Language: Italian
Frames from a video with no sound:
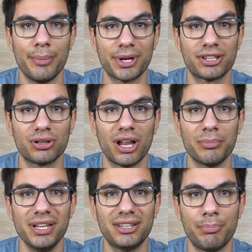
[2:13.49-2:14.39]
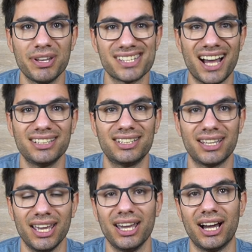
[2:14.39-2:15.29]
particolarmente pesanti
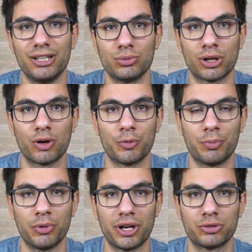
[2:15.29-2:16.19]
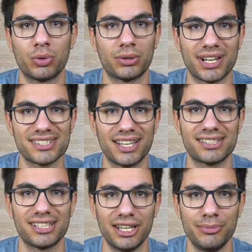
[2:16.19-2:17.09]
che hanno una corporatura, una
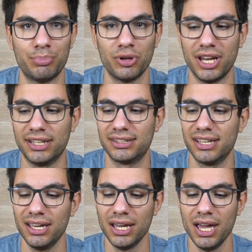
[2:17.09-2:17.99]
stazza imponente.